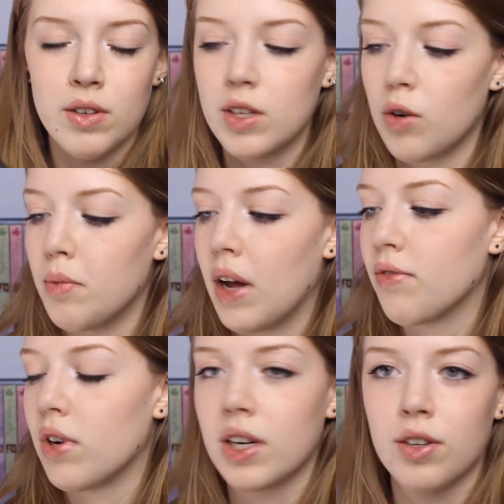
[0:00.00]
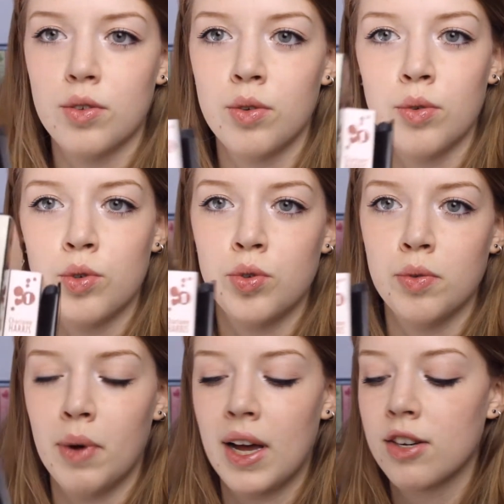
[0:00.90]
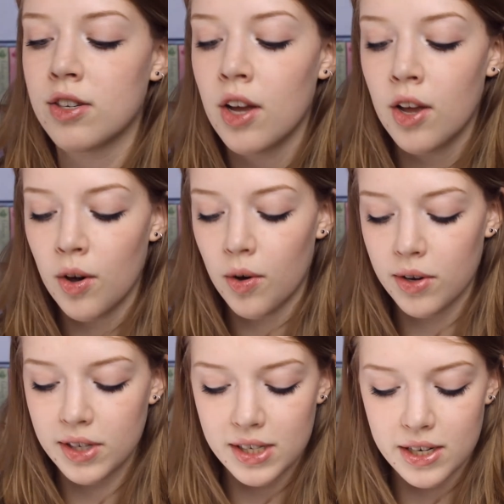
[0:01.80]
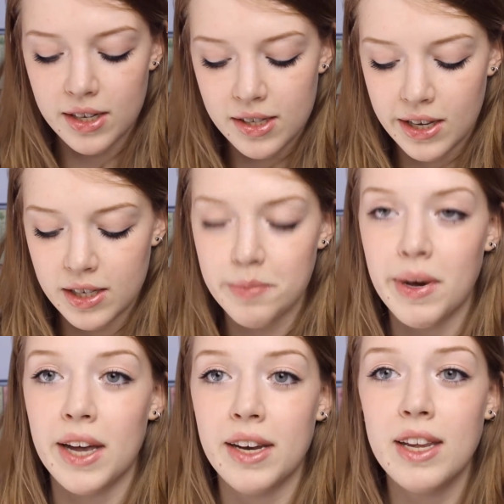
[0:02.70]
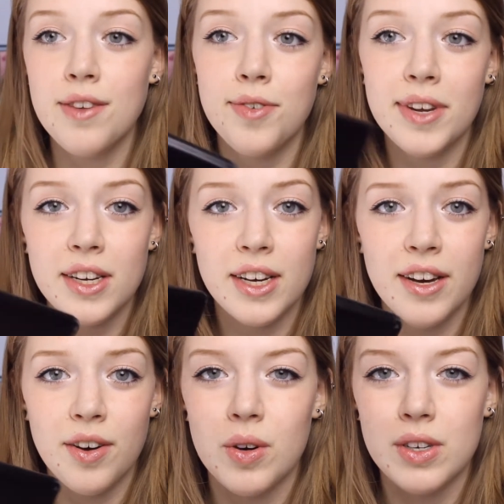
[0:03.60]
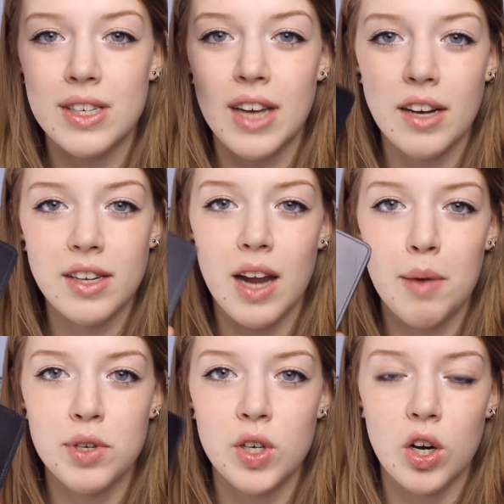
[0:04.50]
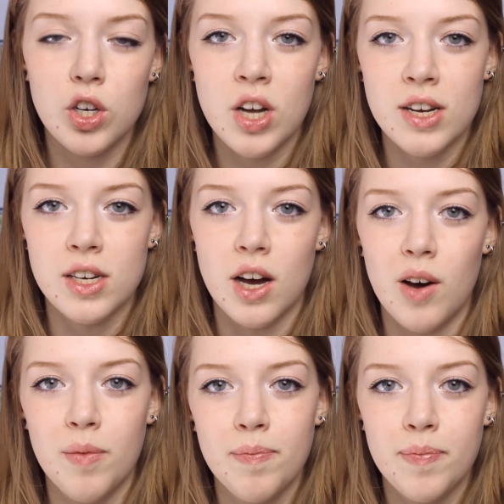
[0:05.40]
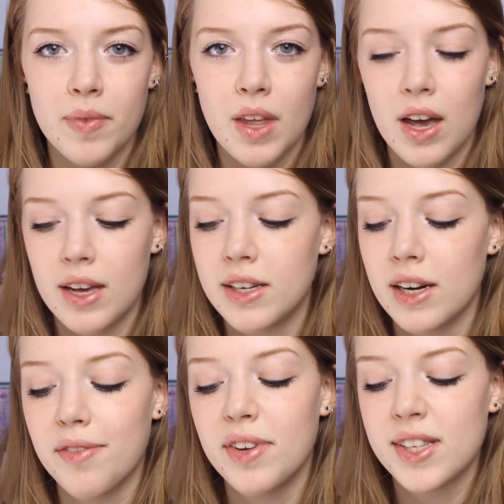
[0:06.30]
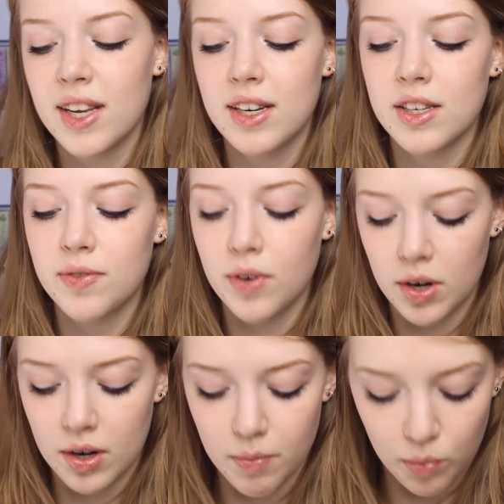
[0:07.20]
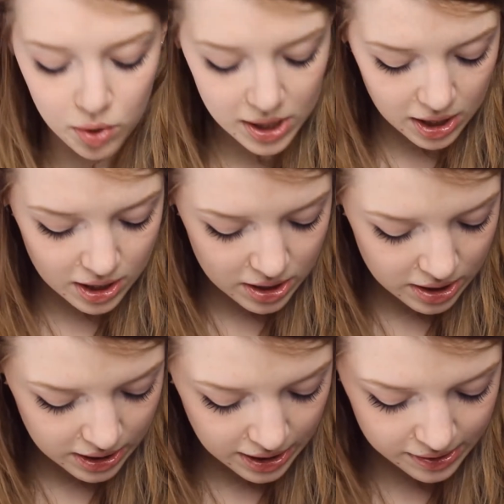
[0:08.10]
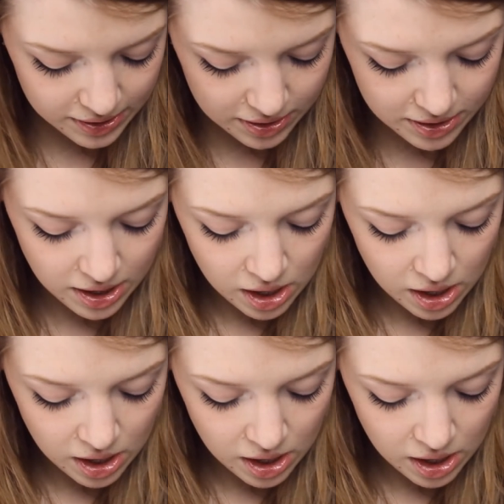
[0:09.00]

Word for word: die Romanvorlage zu True Blood. Und das hier ist mein E-Reader und da drin habe ich noch Schattentraum. Hinter der Finsternis von Mona Kasten.